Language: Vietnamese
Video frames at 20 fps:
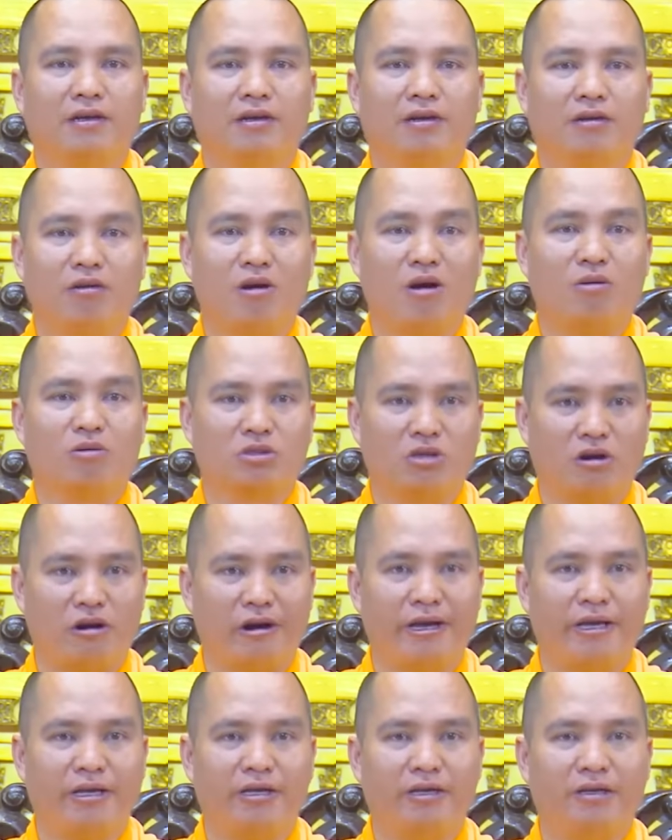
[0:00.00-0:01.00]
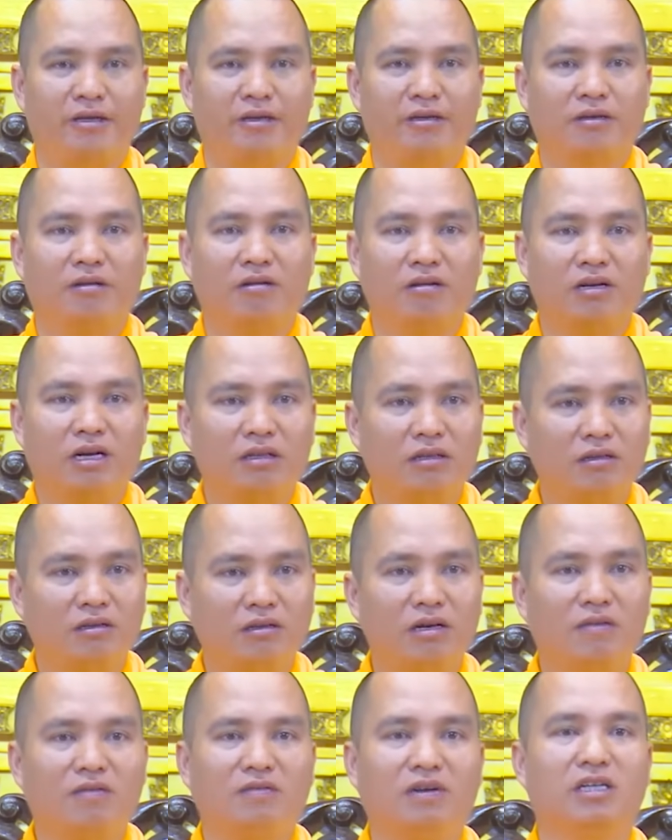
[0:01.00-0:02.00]
nó học giỏi, nó rất
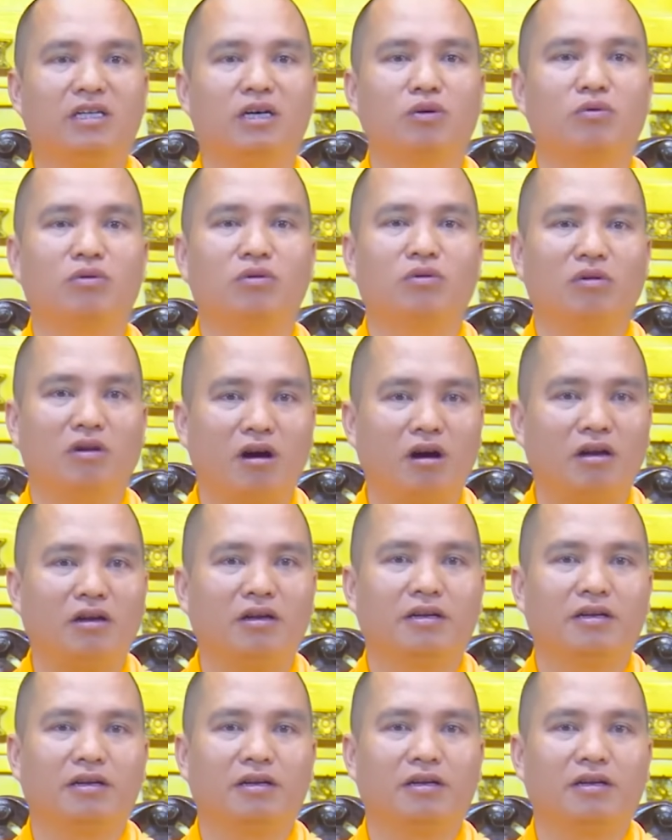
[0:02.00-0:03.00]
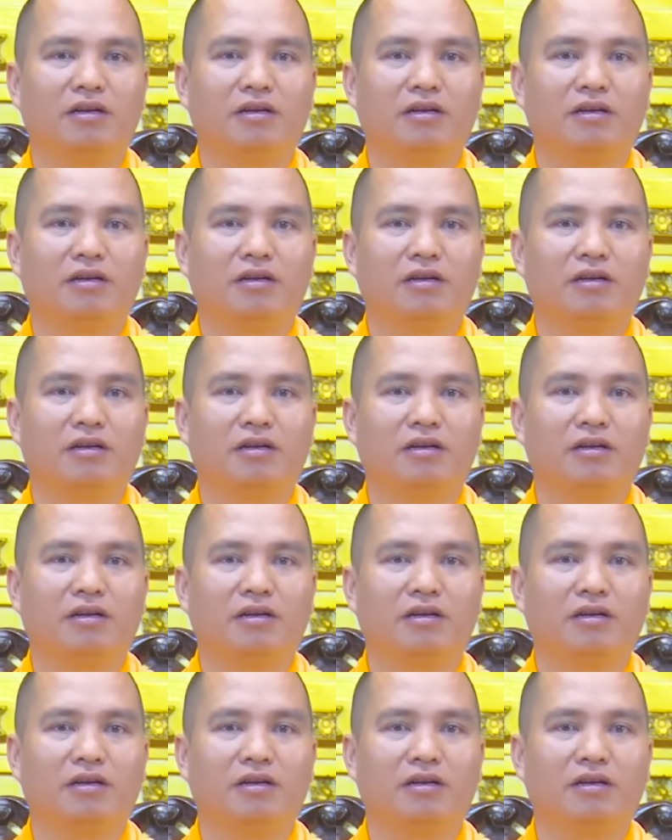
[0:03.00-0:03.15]
thương vợ chồng chúng con.